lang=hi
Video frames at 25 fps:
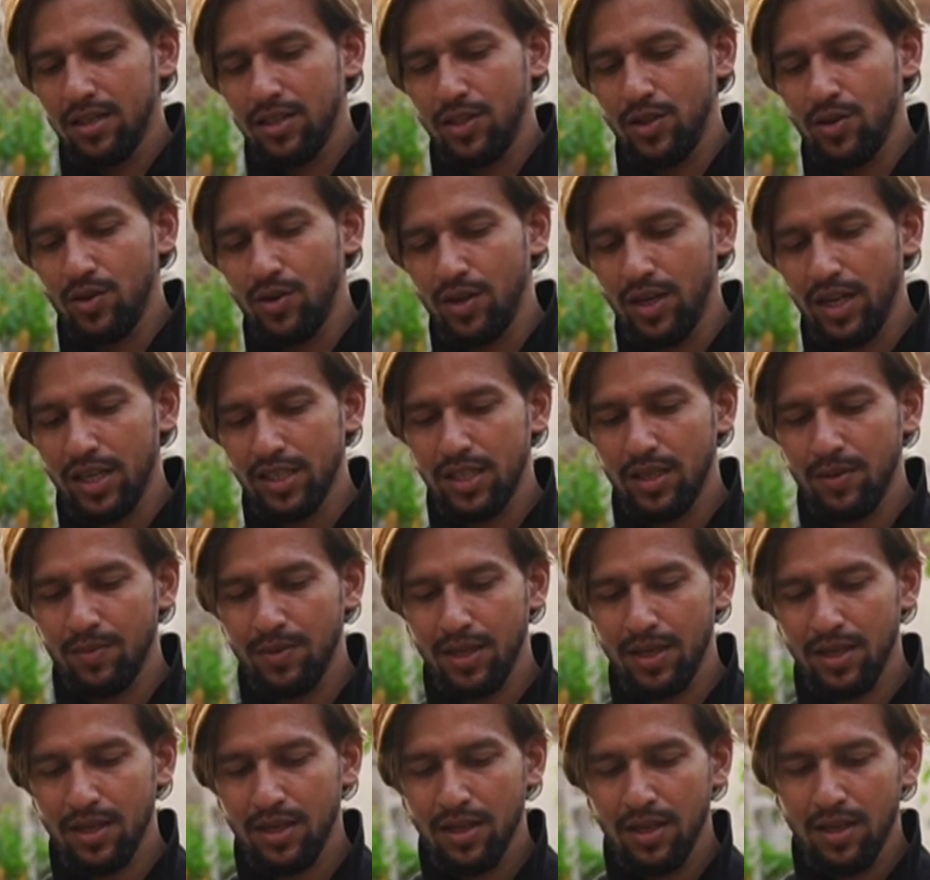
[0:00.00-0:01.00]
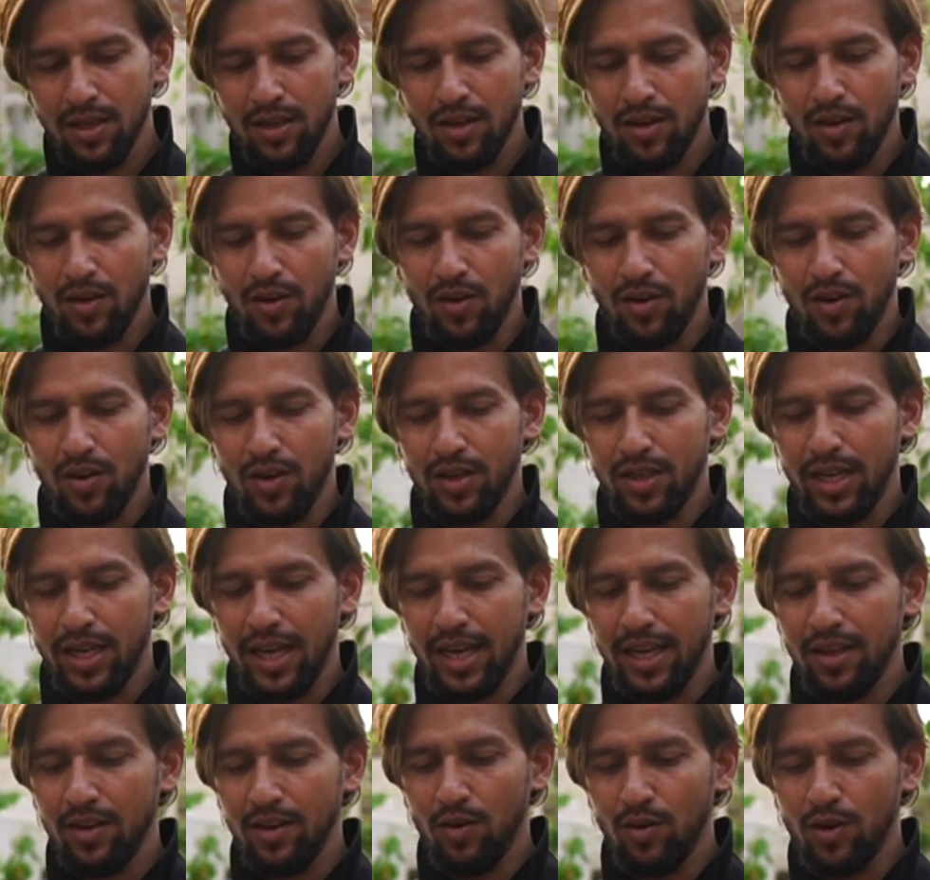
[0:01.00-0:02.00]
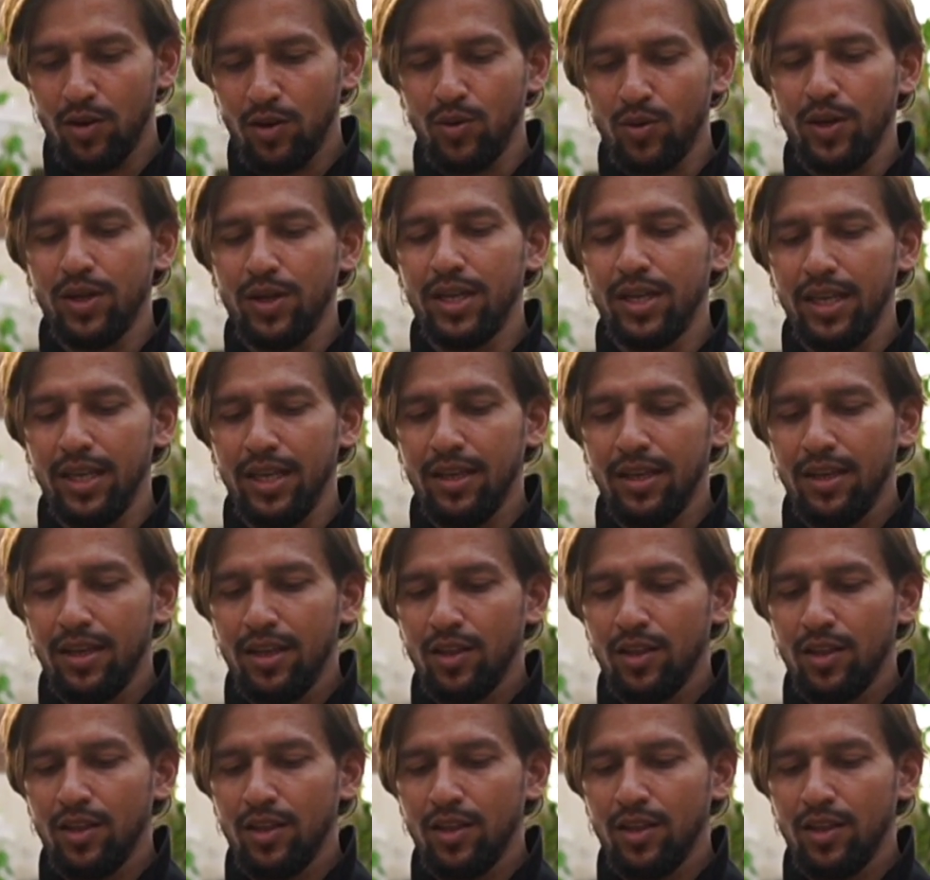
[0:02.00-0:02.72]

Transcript: ज़ीरो डेसीबल और टेन और ट्वेंटी